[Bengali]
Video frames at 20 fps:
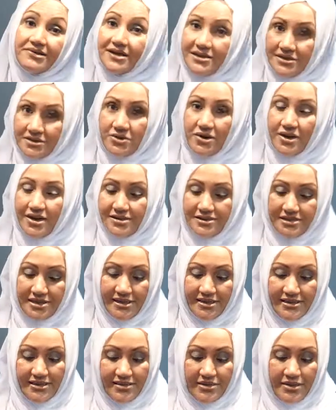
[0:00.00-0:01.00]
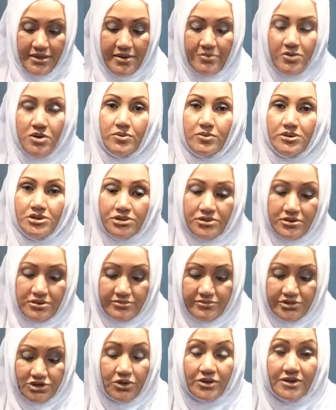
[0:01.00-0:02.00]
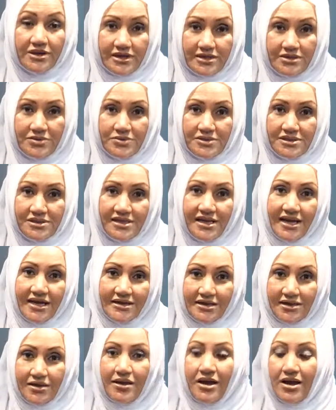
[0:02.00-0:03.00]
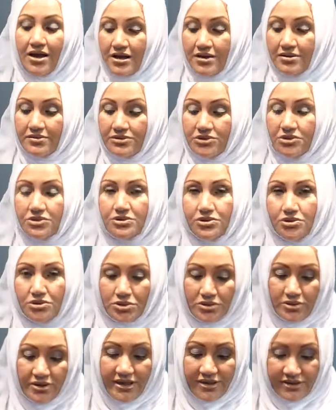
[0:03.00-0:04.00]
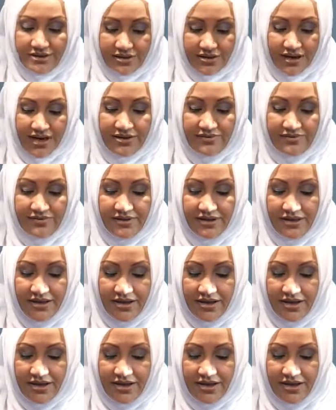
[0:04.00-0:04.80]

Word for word: গ্রেট করা যায় আমি অবশ্য শর্টকাট করছি একটা ছোট্ট একটা নাইফ দিয়ে